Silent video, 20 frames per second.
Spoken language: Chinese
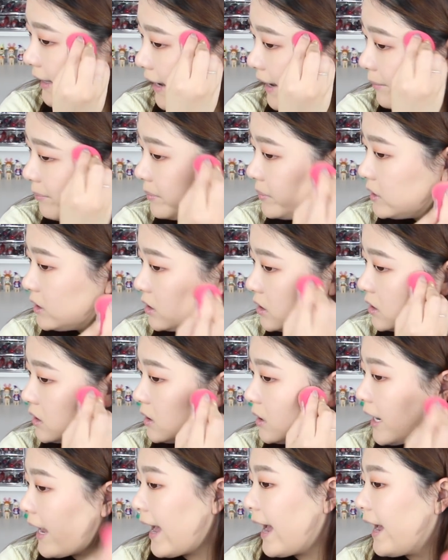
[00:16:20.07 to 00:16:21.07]
它其
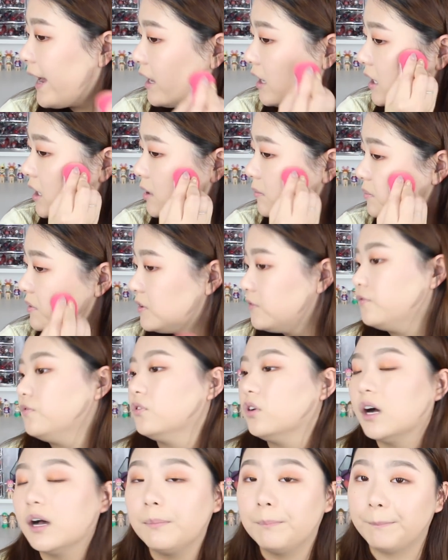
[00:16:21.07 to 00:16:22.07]
实还皮
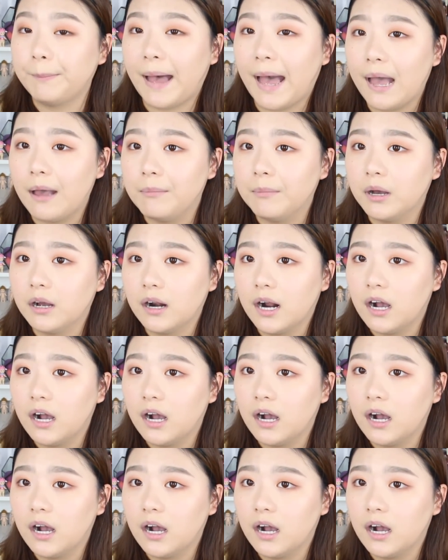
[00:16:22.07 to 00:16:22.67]
肤很白嘛，